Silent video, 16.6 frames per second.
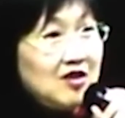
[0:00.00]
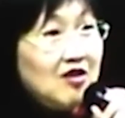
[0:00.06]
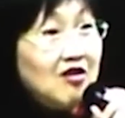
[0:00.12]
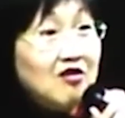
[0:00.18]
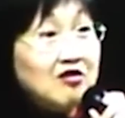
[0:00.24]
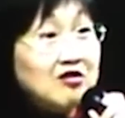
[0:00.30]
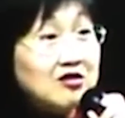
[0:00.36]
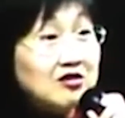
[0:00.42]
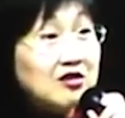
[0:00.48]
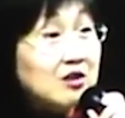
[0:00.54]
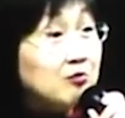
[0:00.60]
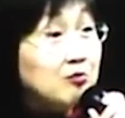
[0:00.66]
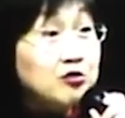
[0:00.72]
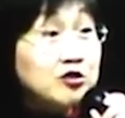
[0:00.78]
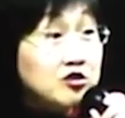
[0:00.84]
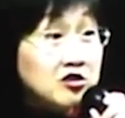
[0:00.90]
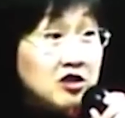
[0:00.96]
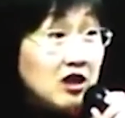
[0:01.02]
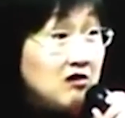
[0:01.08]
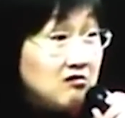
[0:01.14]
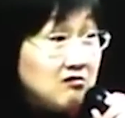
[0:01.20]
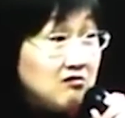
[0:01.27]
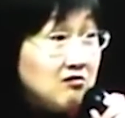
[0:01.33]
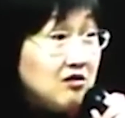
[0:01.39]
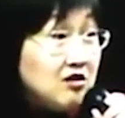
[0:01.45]
哦，你不知
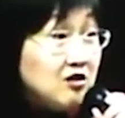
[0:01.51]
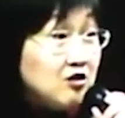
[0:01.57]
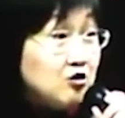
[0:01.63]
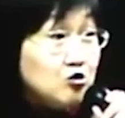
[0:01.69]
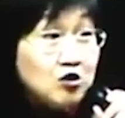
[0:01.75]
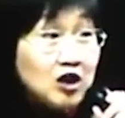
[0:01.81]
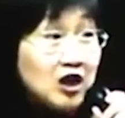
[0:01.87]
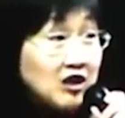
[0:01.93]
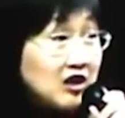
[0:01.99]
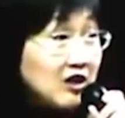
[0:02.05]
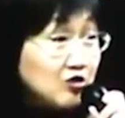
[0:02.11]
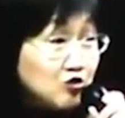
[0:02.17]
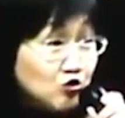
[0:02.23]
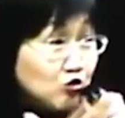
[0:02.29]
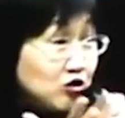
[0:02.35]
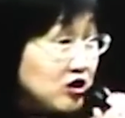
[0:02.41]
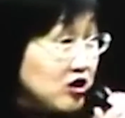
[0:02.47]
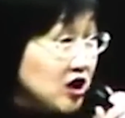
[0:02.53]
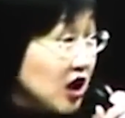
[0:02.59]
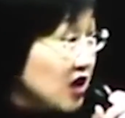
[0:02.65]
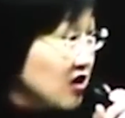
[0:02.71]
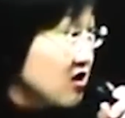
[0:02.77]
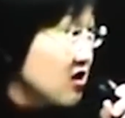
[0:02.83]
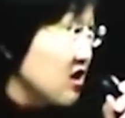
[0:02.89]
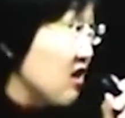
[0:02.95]
道。虽然他数字
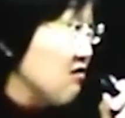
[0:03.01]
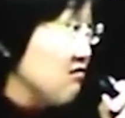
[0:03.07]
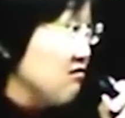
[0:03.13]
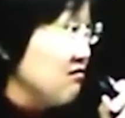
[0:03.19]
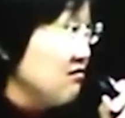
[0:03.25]
很少，